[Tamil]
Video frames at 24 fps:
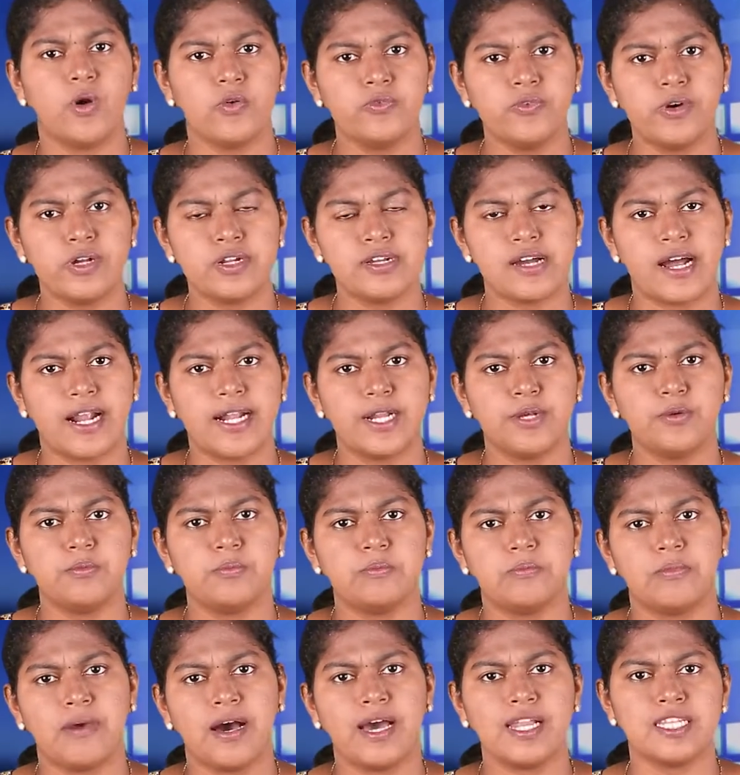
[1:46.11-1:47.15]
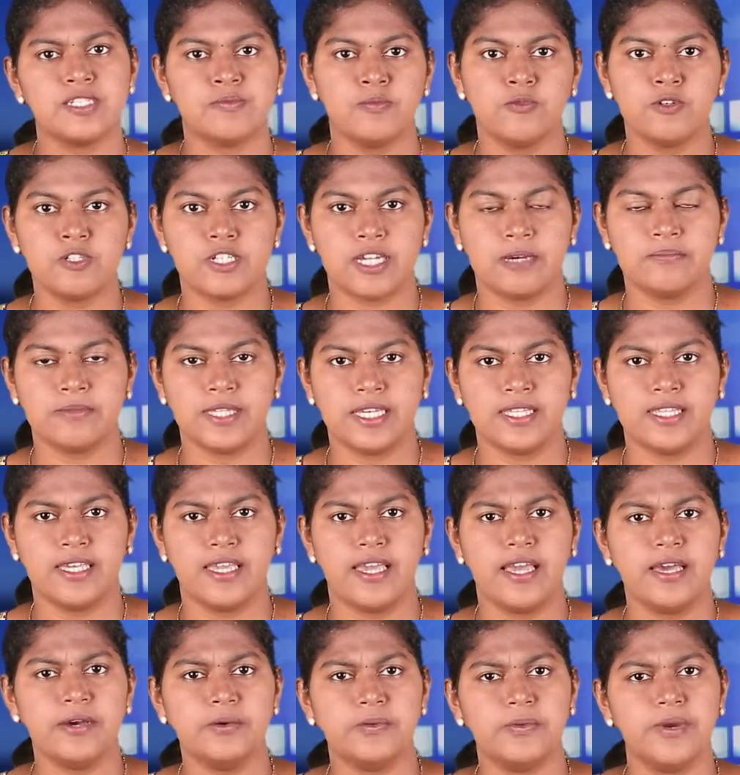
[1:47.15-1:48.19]
ஒவ்வொரு ஆண்டும் மார்ச் மூன்றாம்
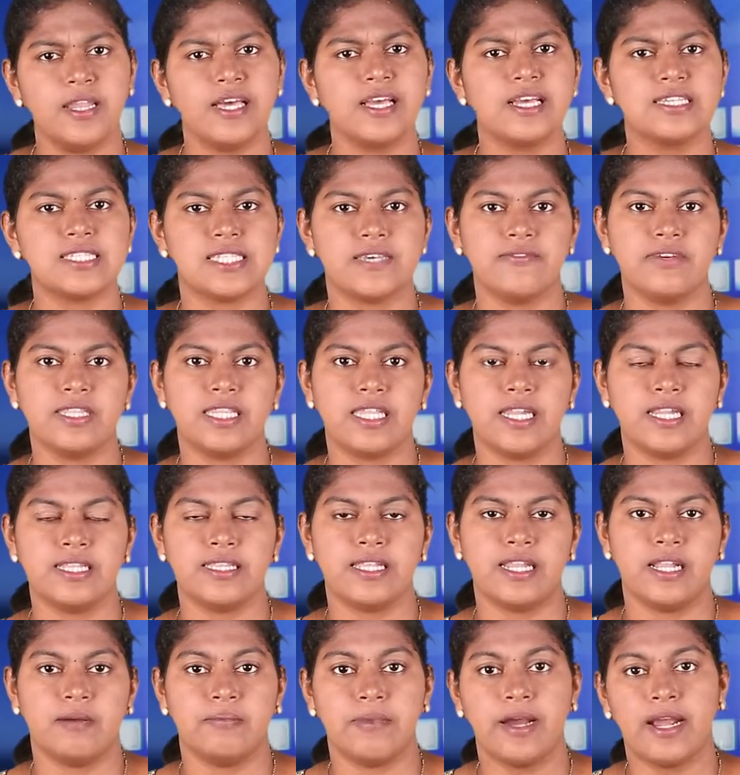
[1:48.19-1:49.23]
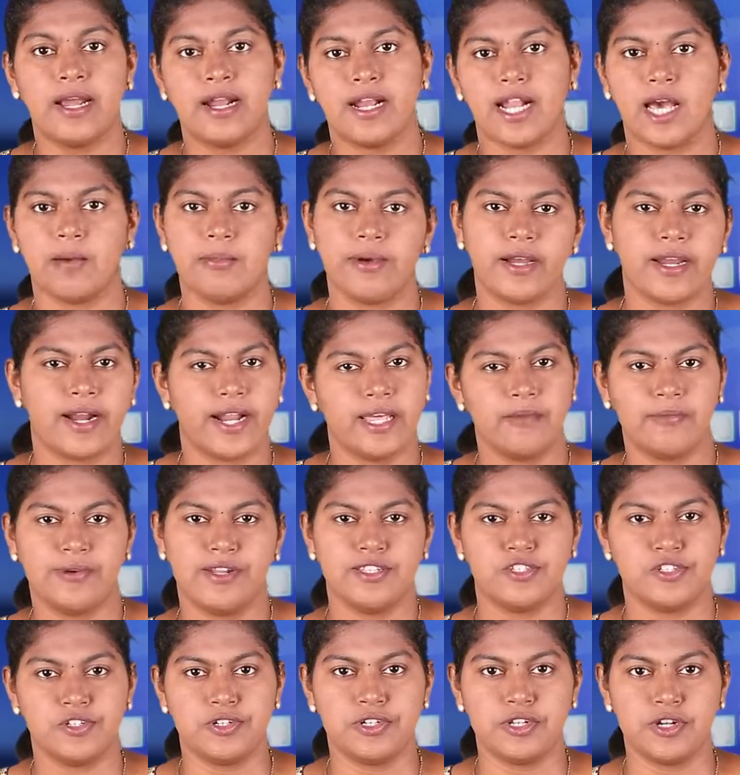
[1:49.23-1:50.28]
தேதியை உலக செவித்திறன் தினமாக நாம்
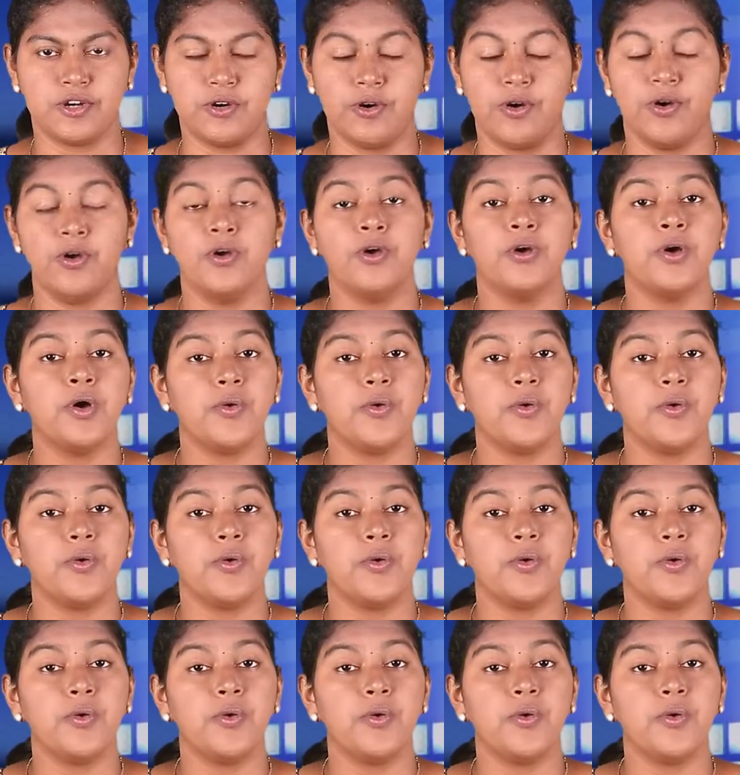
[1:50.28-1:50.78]
கடைபிடிச்சிட்ருக்கோம்